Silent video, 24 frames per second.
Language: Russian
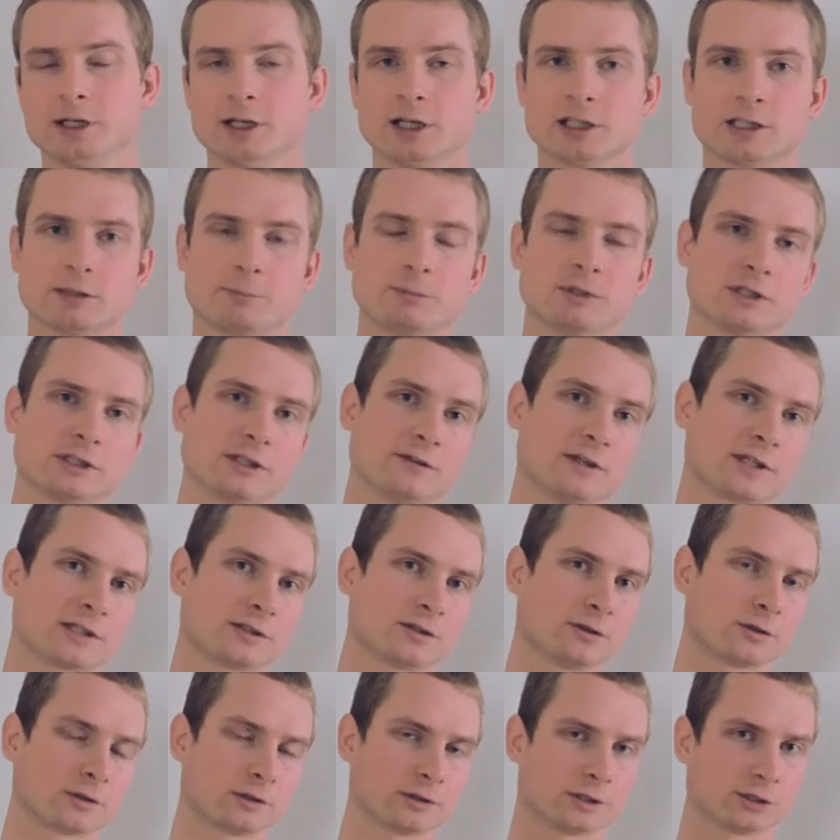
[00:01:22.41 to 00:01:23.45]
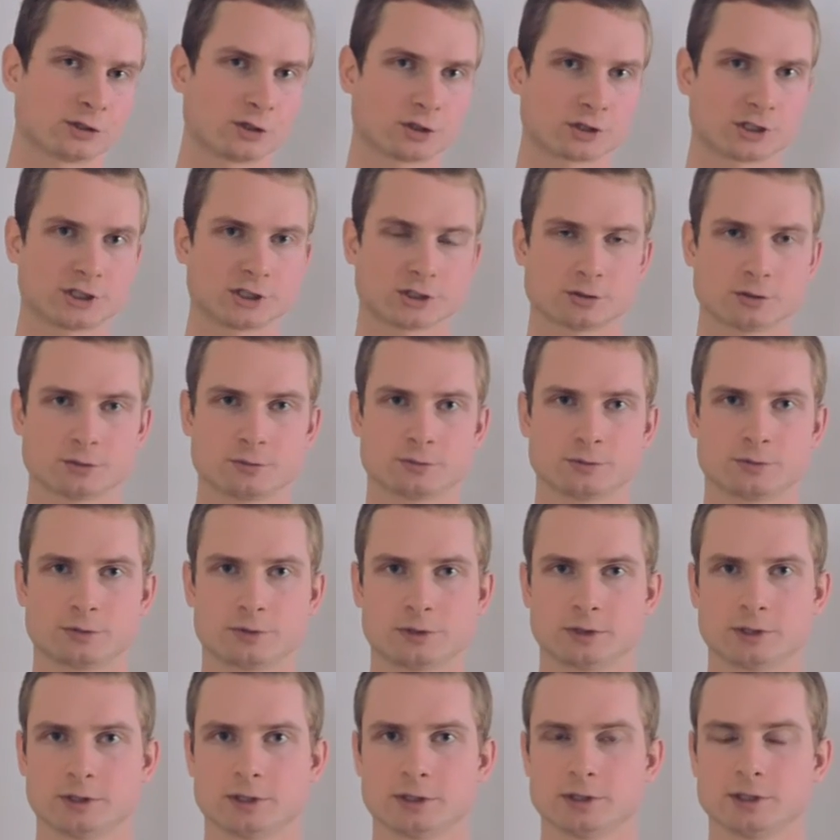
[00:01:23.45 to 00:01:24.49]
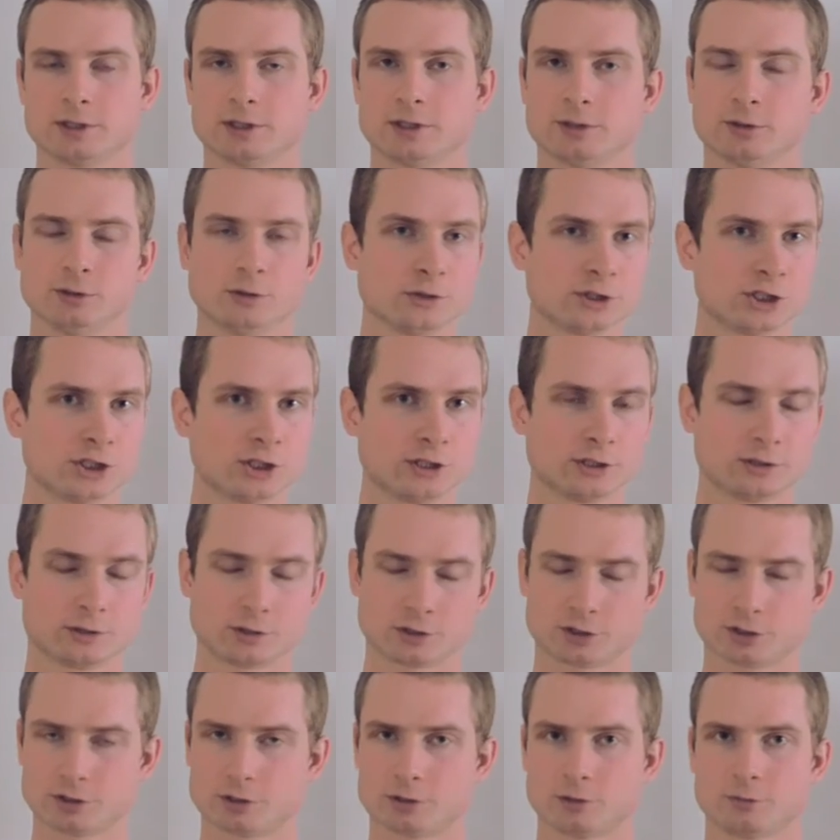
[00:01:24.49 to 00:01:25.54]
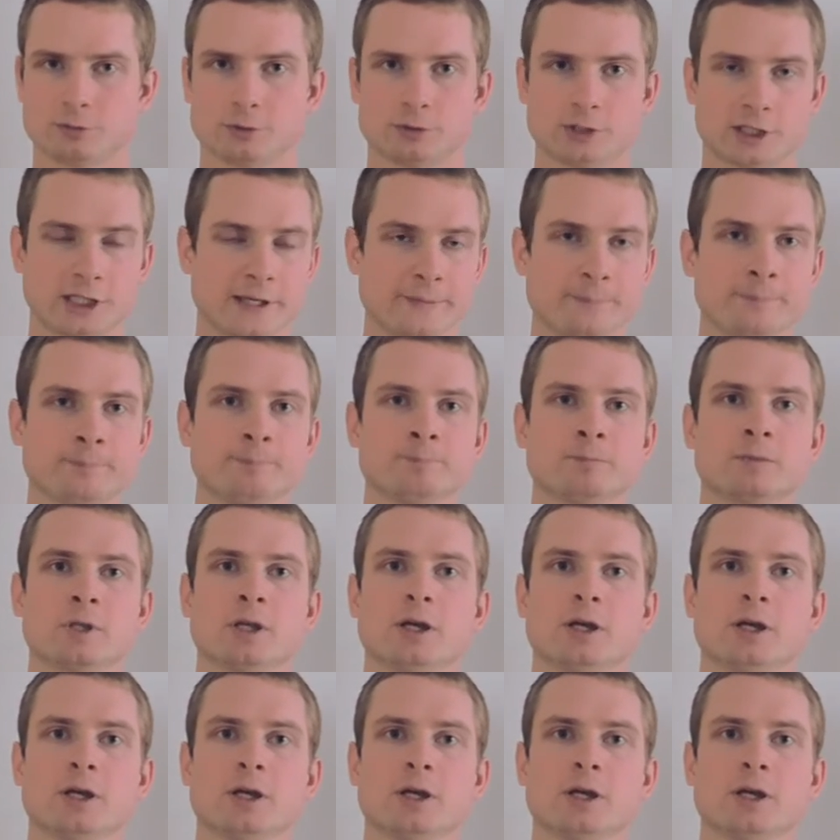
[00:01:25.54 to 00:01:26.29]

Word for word: это было, наверное, около трех часов э, ночи, трех часов утра